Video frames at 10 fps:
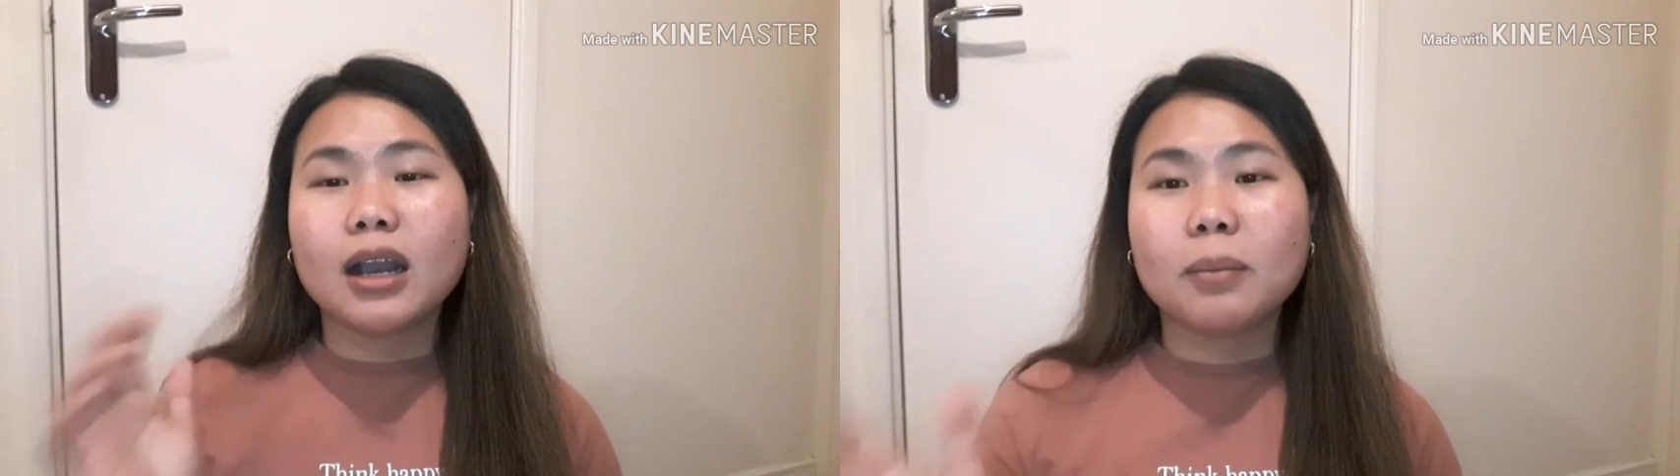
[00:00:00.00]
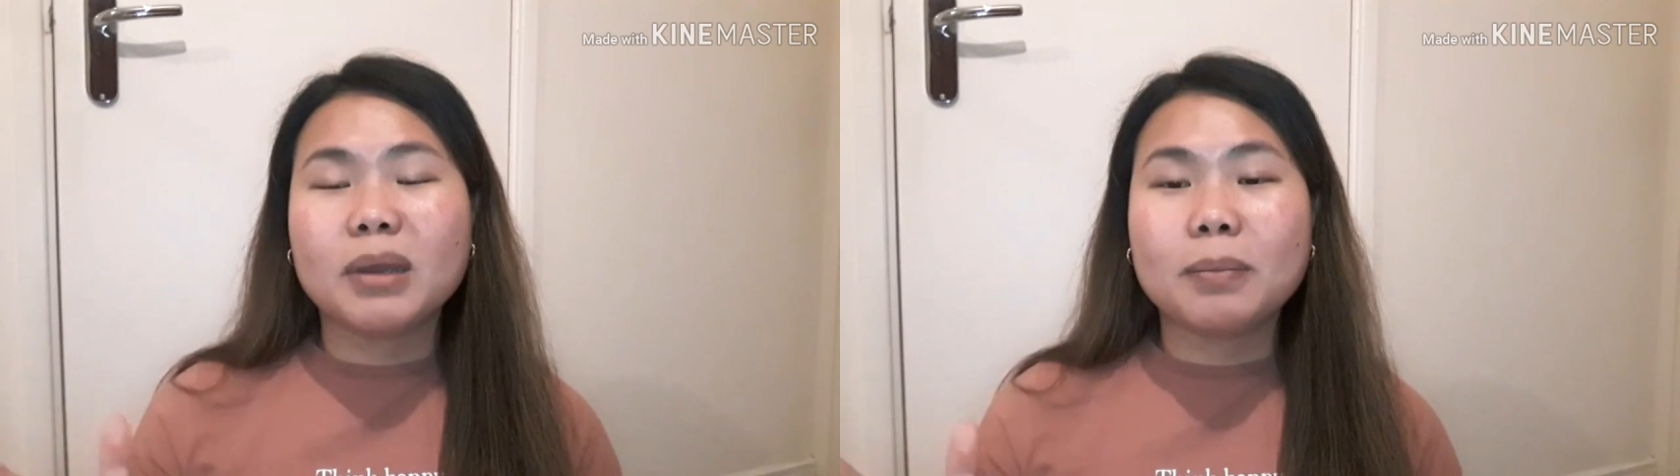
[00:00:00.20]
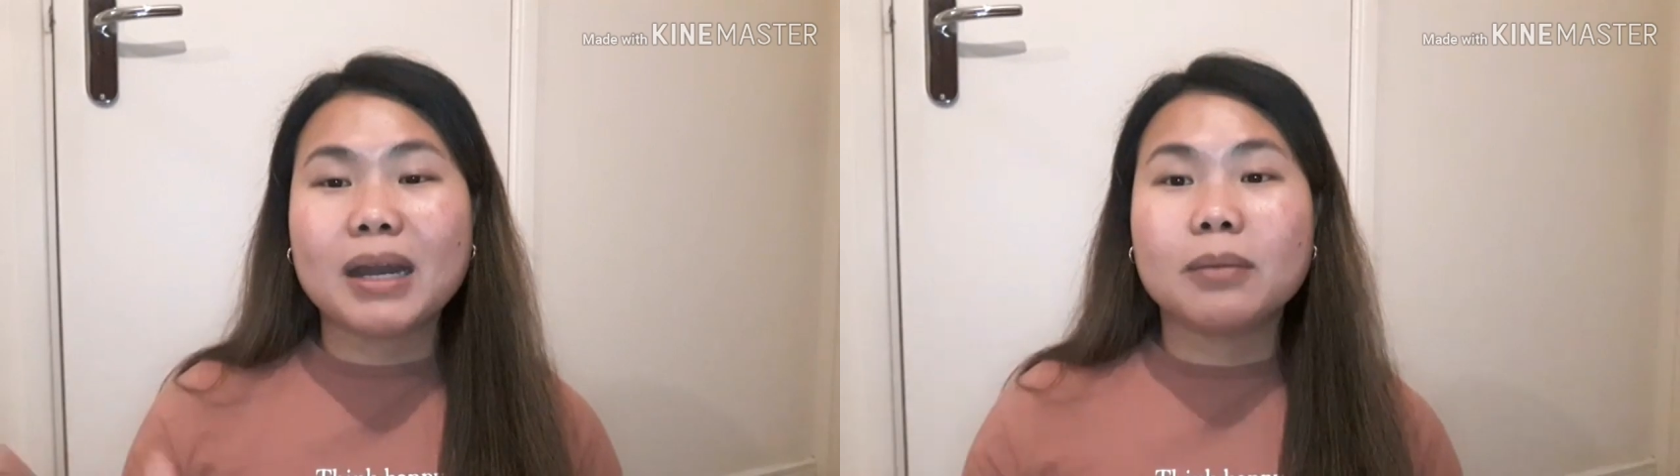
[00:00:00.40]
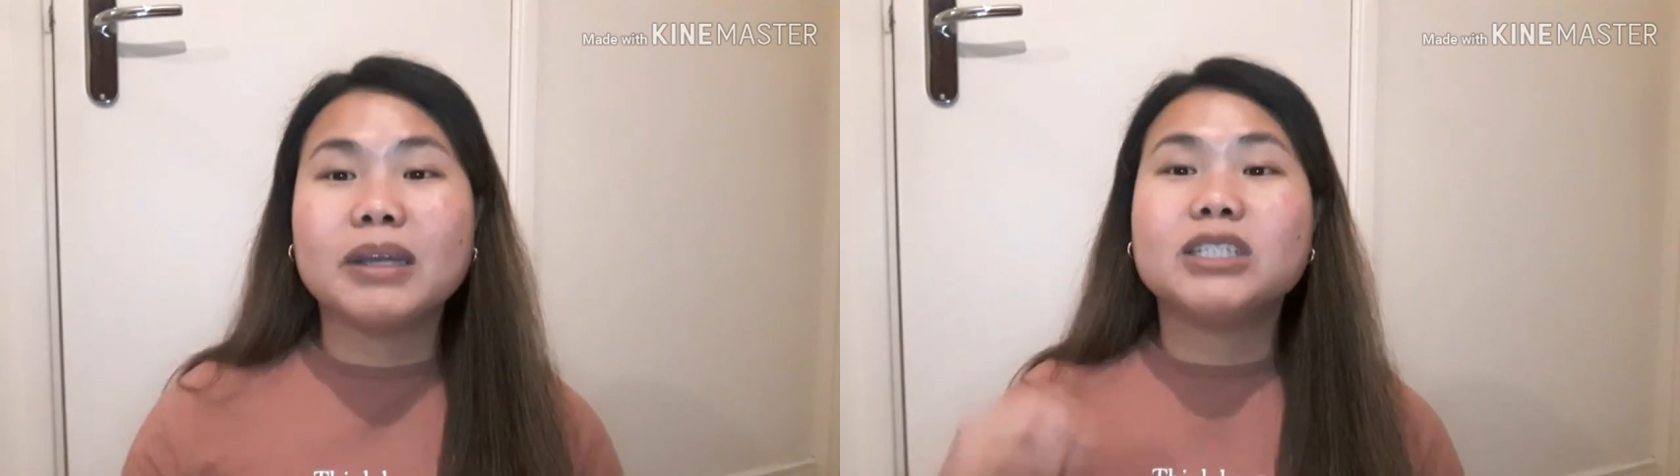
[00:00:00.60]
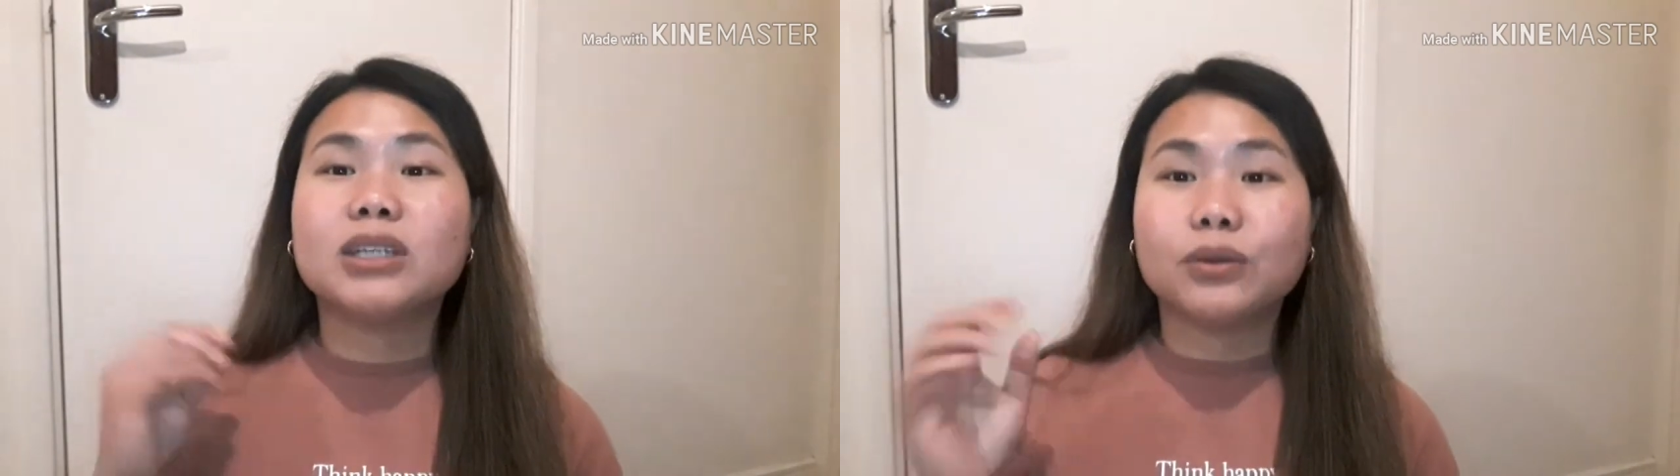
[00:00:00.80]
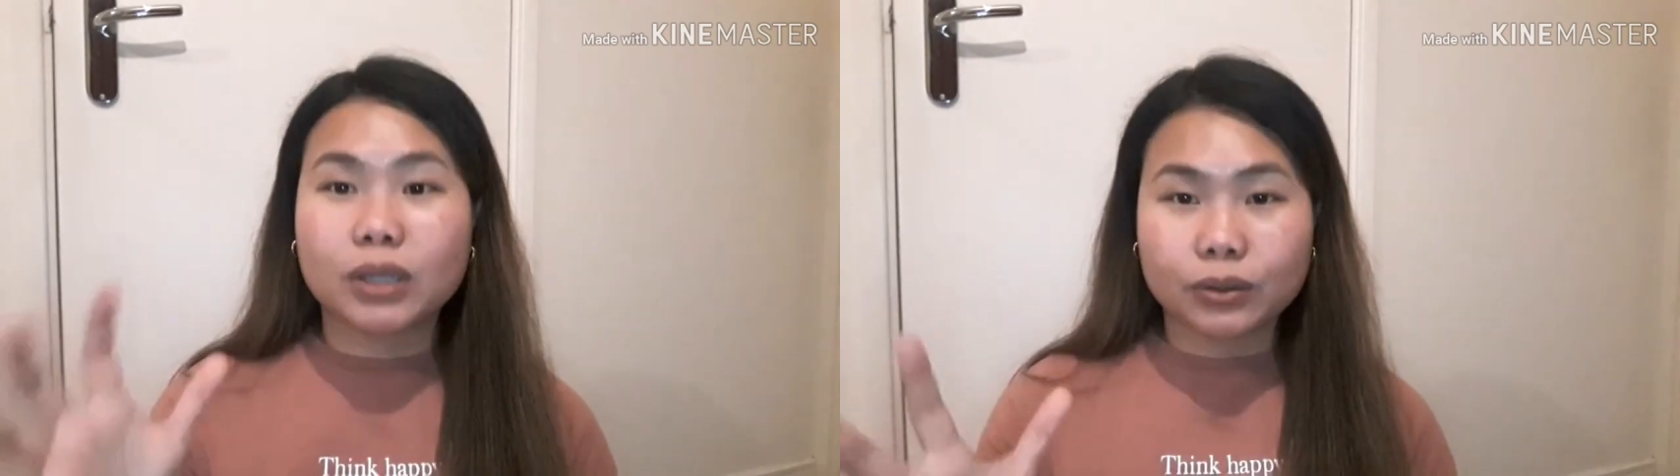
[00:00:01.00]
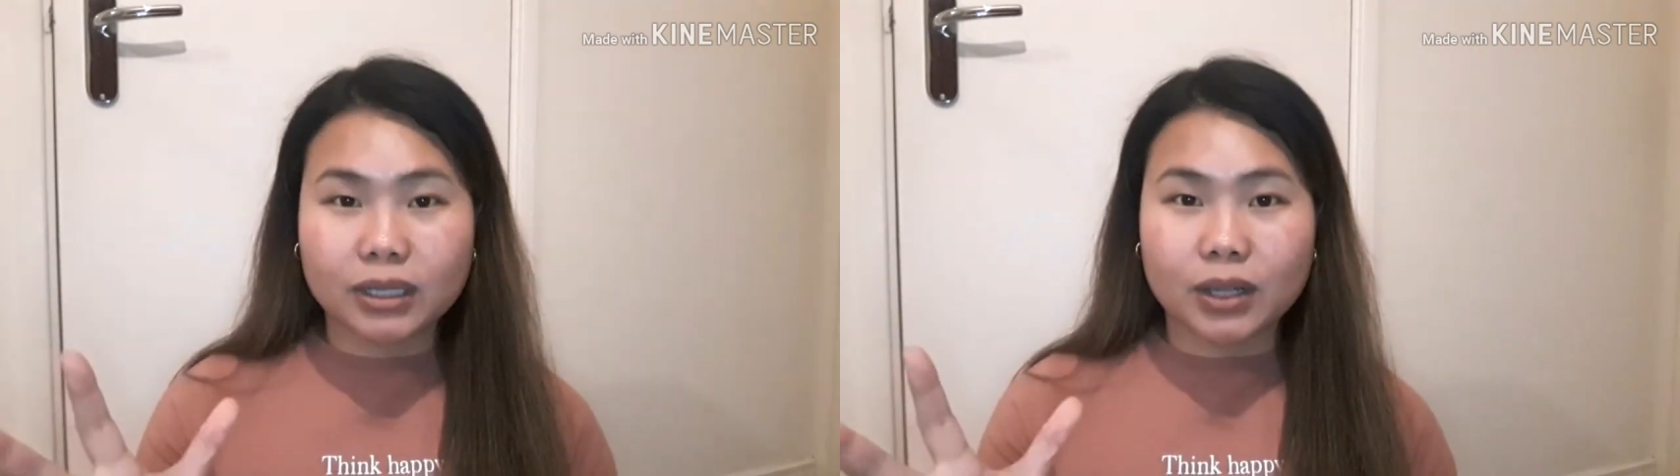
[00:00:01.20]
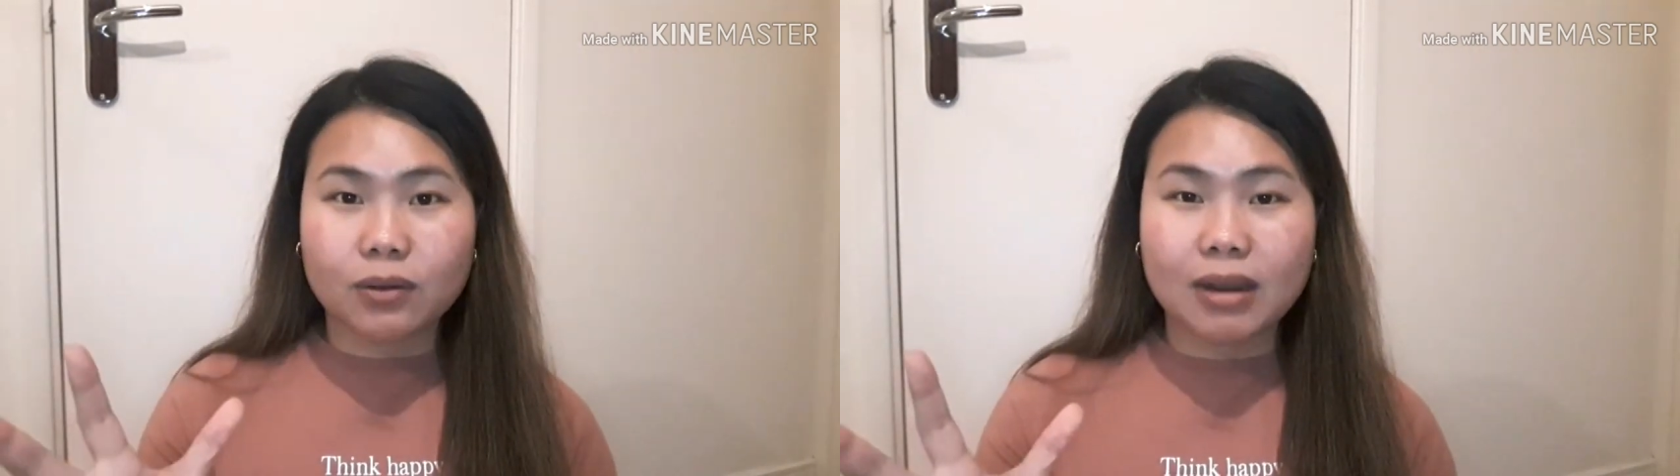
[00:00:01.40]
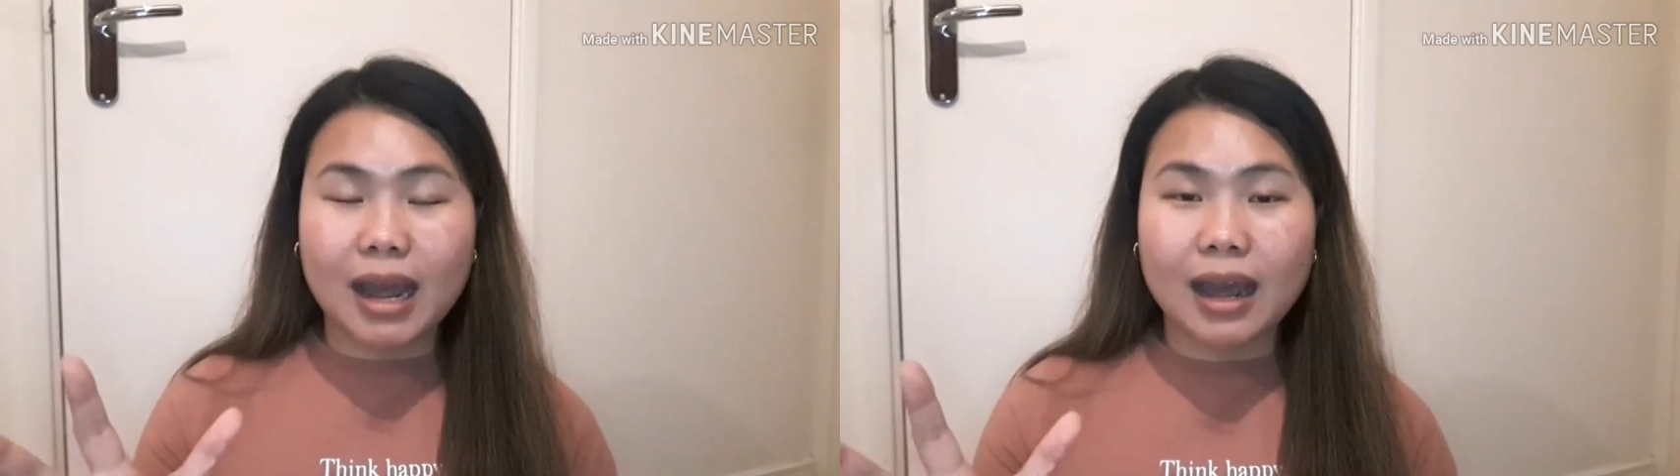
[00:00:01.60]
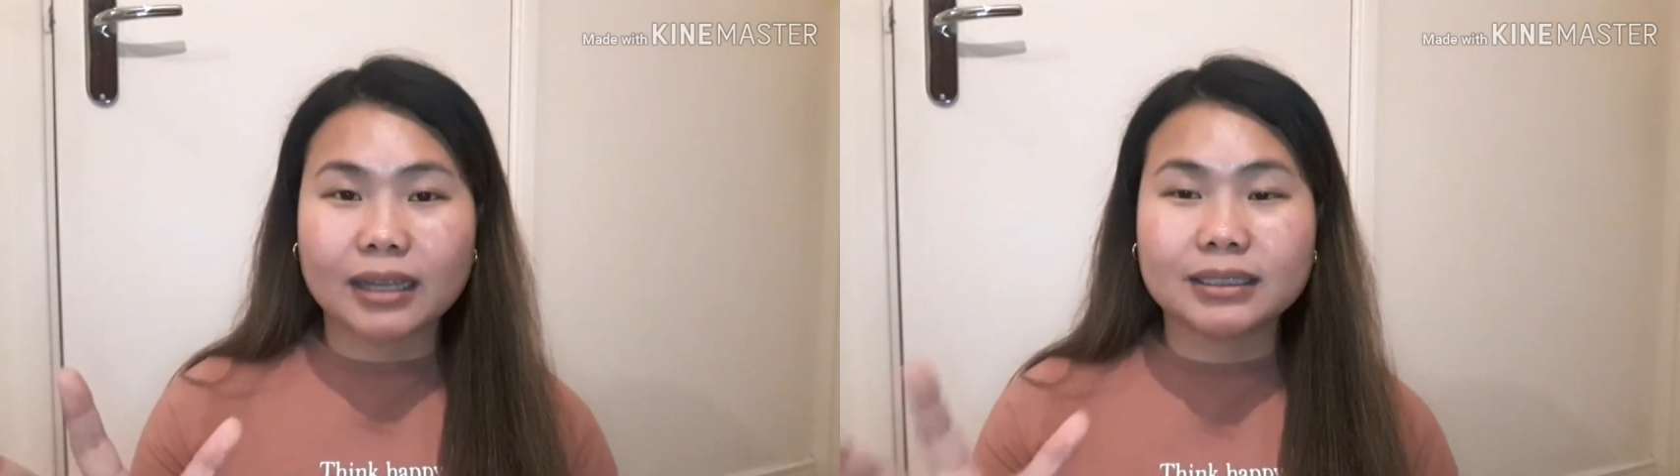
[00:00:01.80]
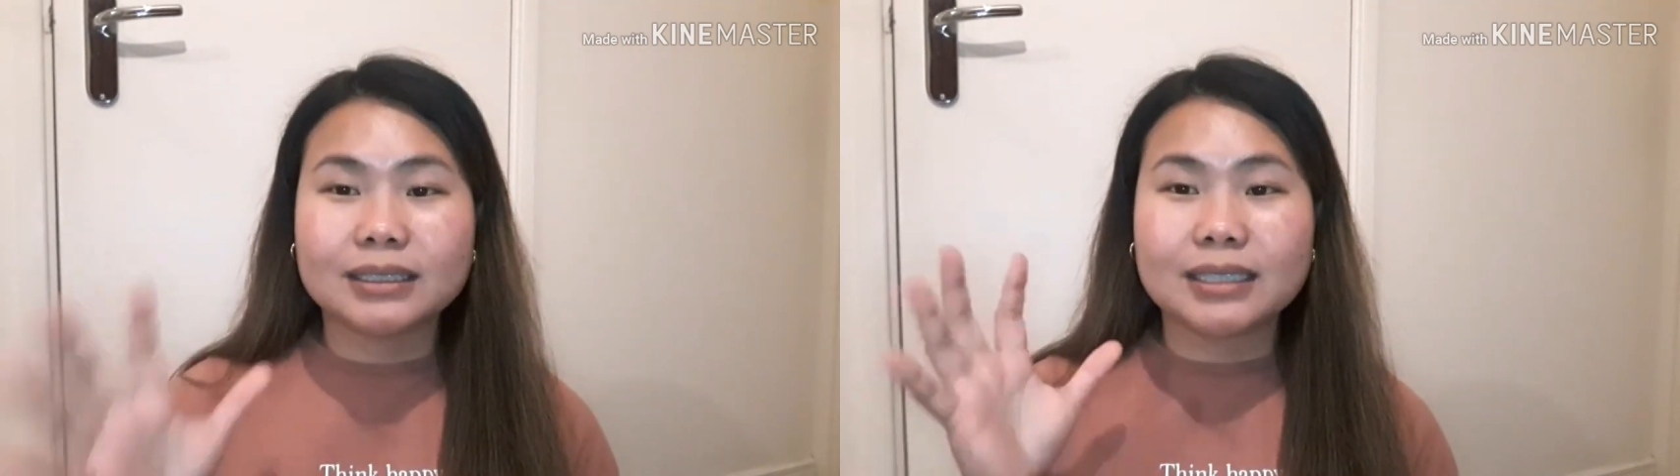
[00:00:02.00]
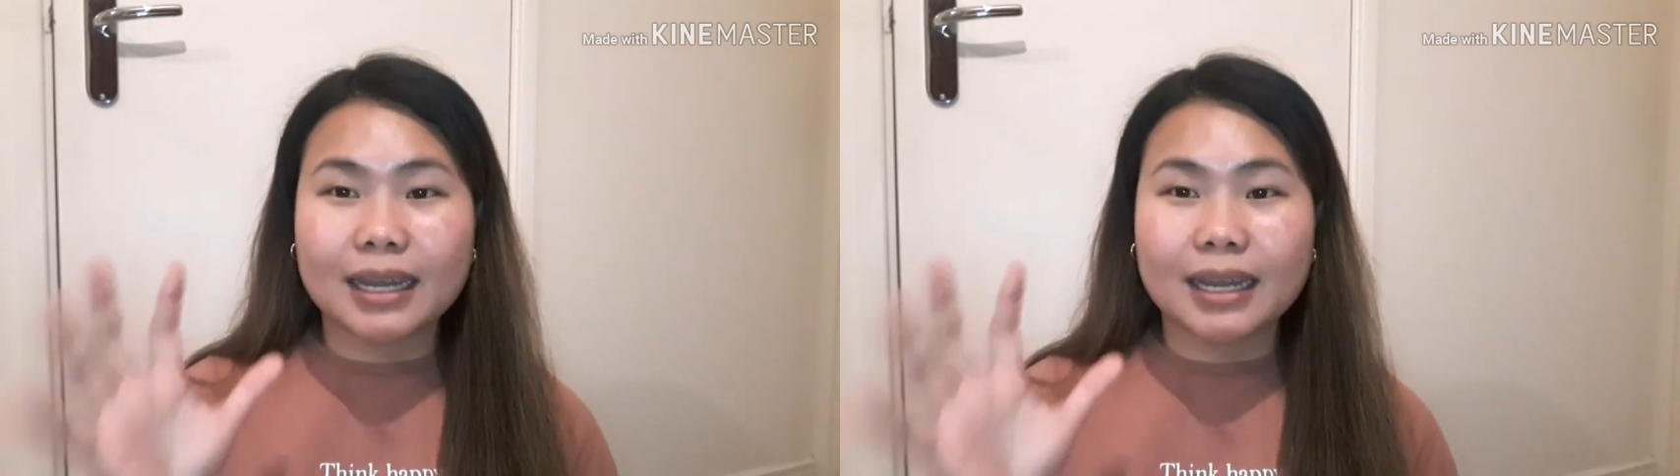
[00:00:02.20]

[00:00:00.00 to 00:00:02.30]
copy para ma-shoutout kayong lahat.